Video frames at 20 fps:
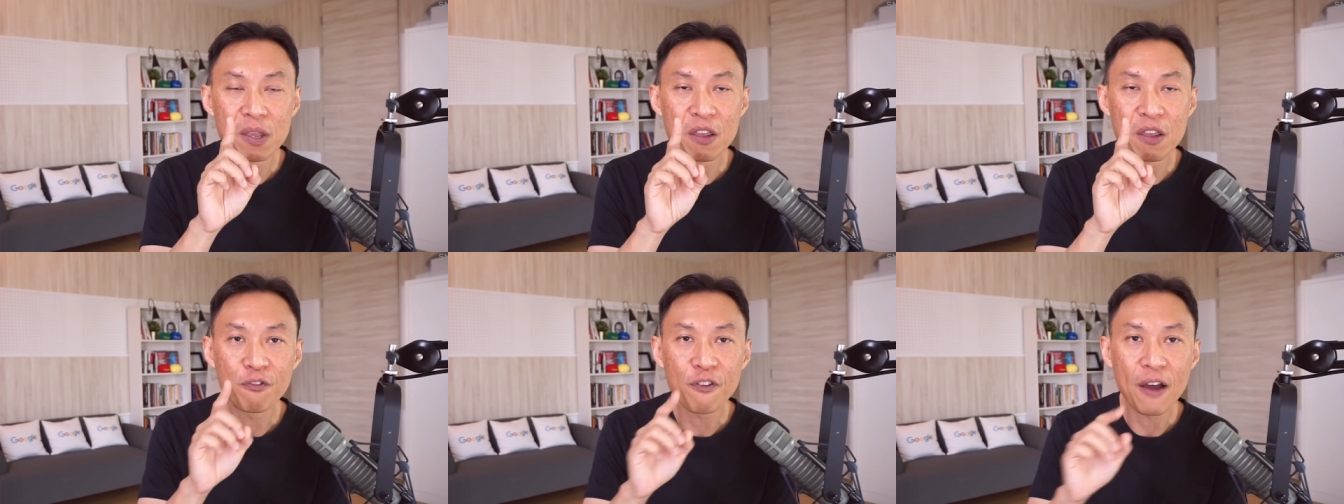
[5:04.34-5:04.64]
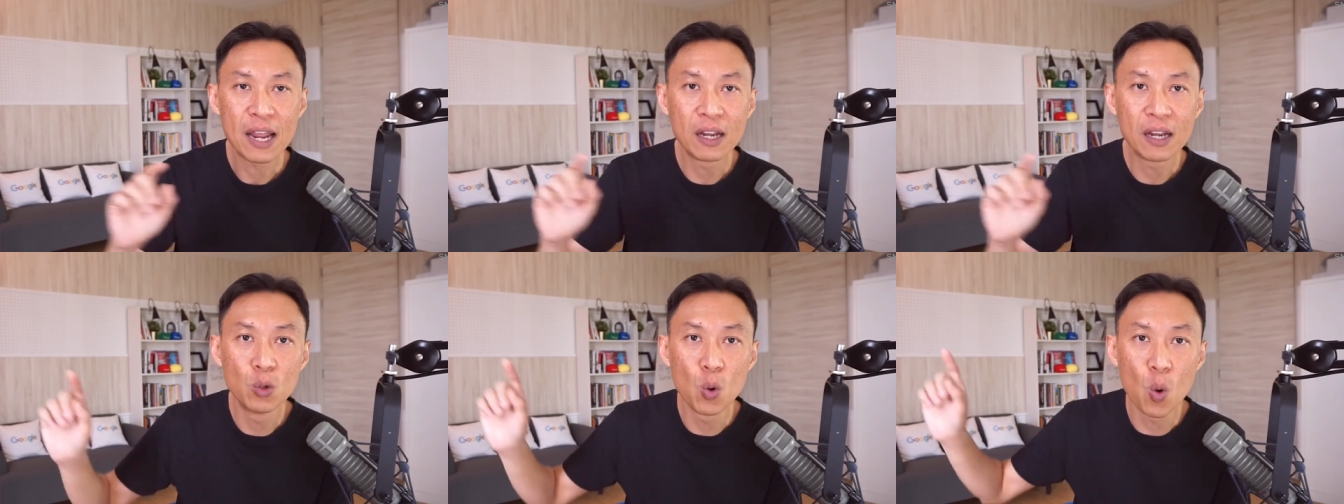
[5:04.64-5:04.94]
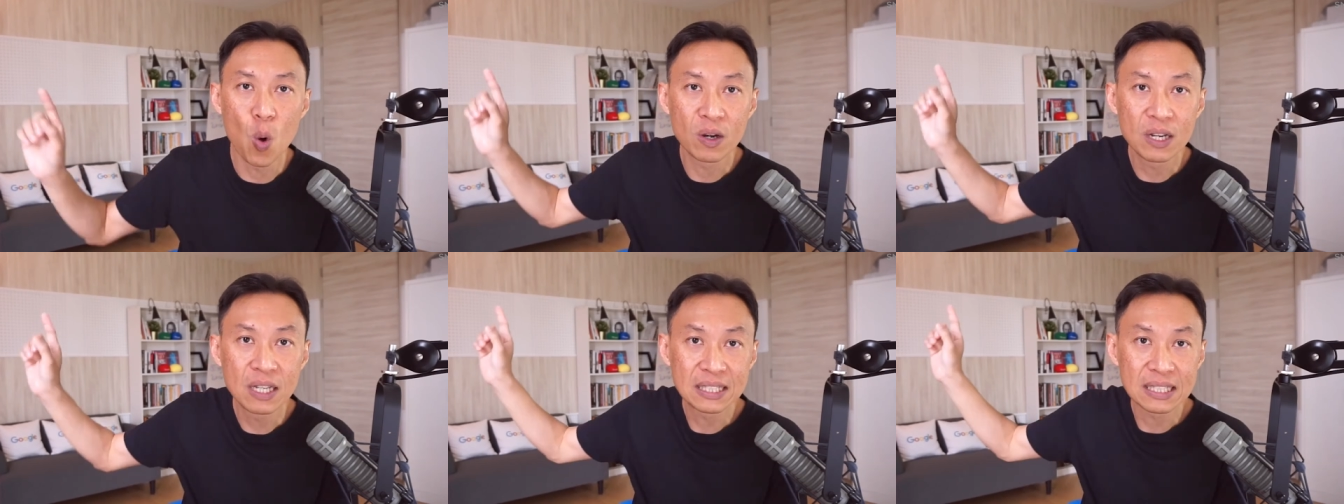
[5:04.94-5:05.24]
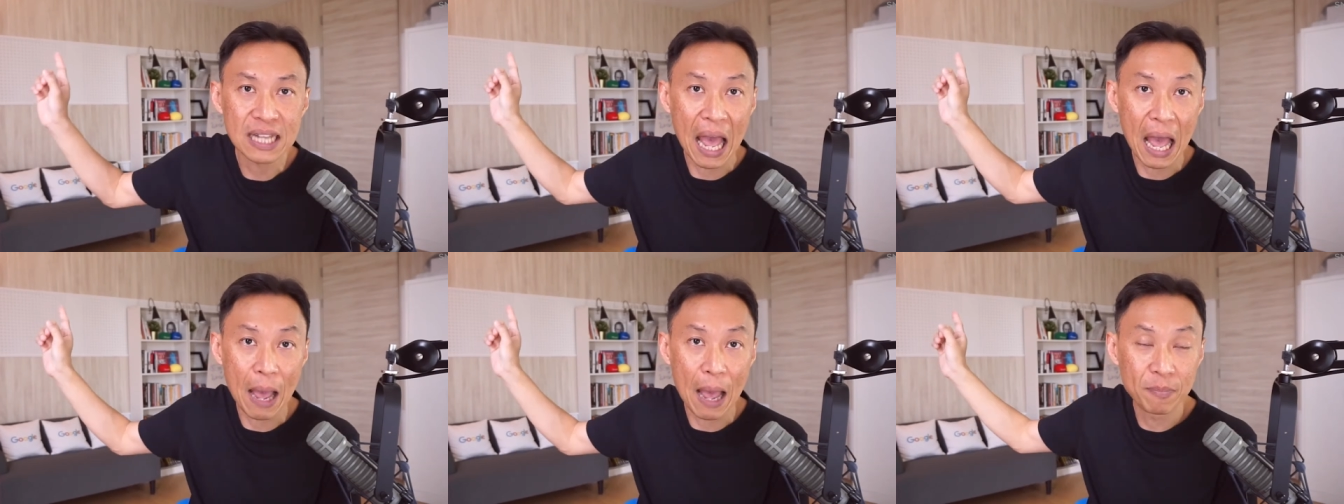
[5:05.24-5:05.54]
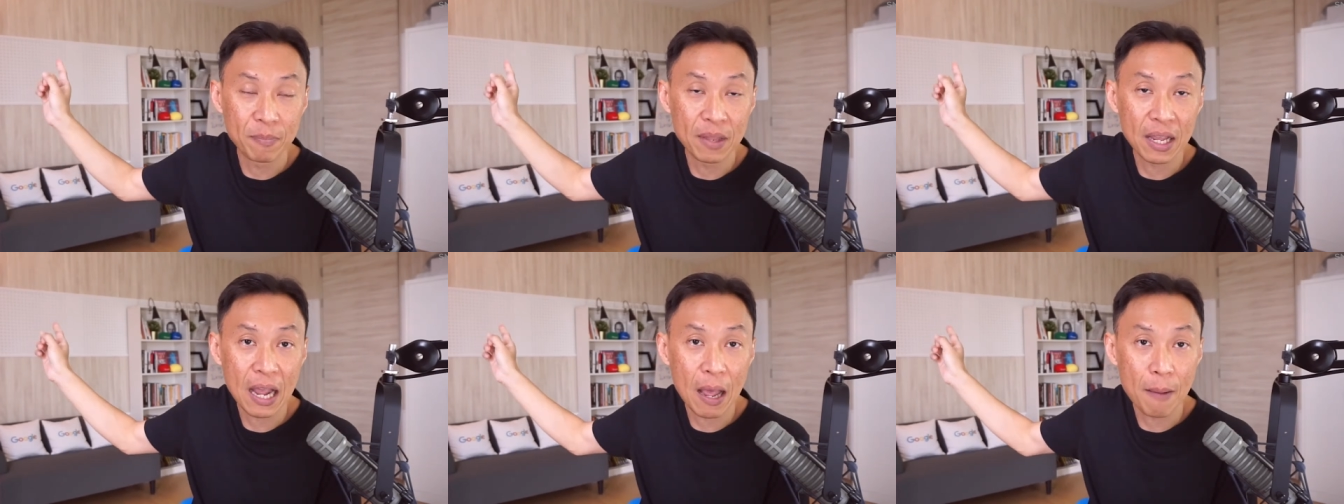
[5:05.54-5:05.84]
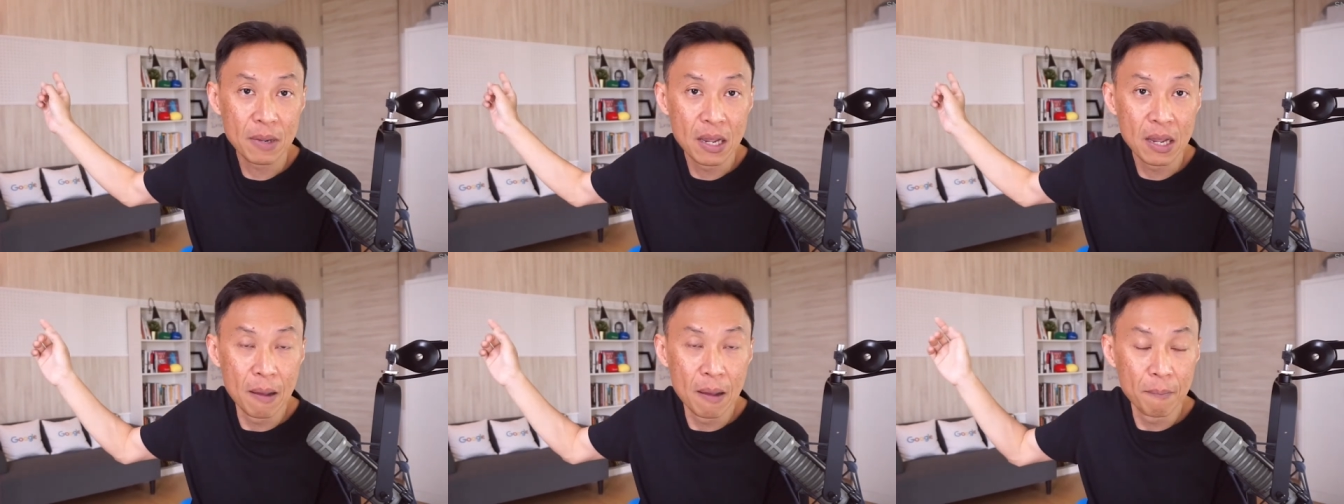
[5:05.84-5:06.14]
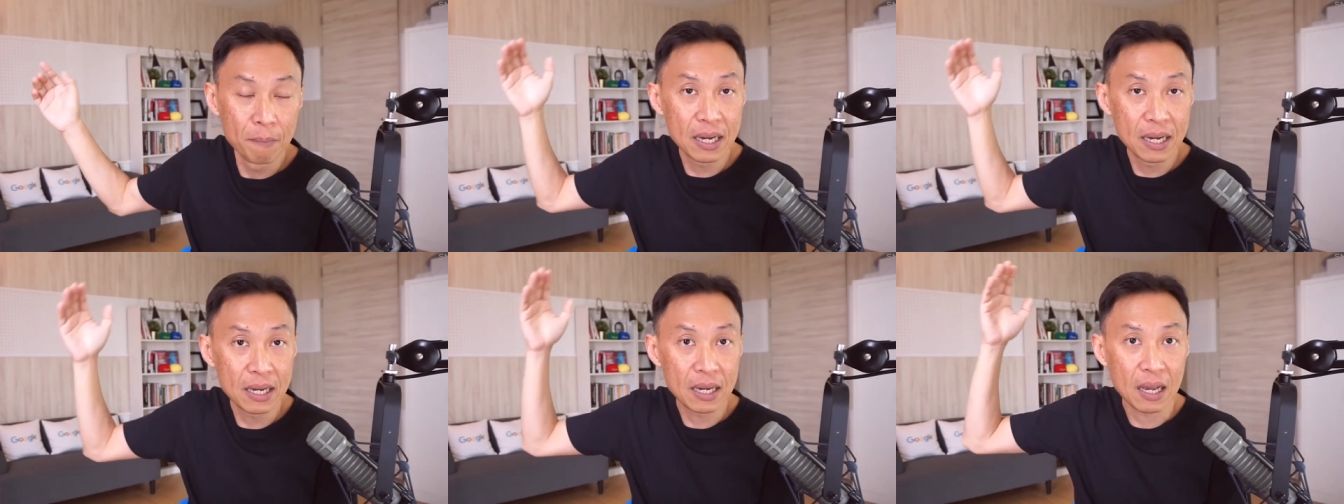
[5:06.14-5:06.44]
มีไฟดวงที่3นะครับ
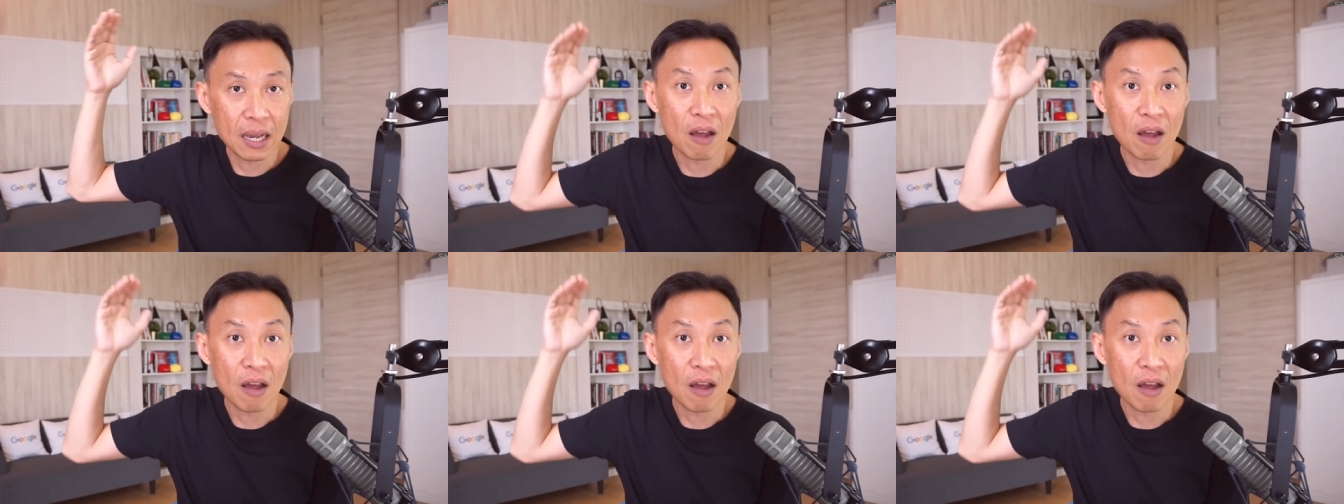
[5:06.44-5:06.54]
เพื่อ